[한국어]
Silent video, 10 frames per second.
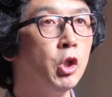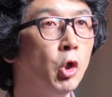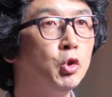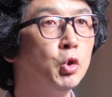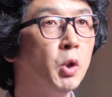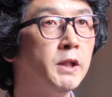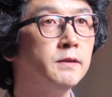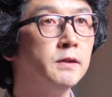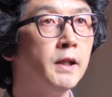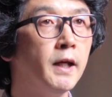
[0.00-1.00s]

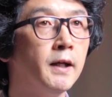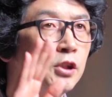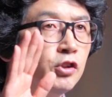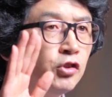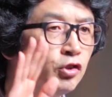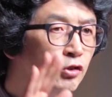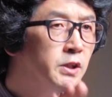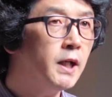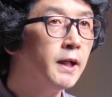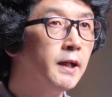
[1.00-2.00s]
현존했을 때 그
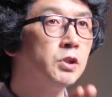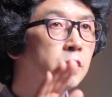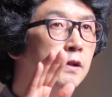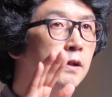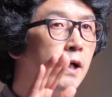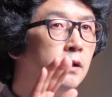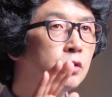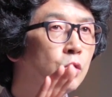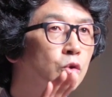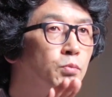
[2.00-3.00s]
순간에
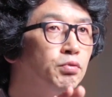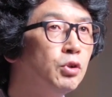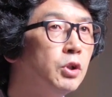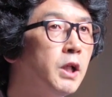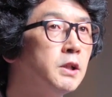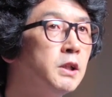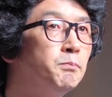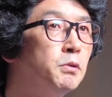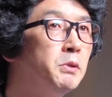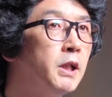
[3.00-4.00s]
즉각적으로 부여되는
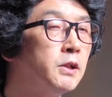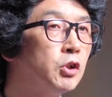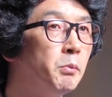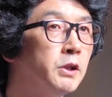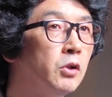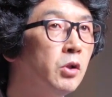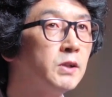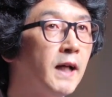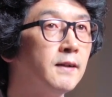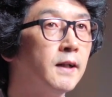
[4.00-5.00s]
기쁨이라는 점에서
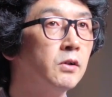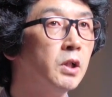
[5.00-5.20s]
다르다는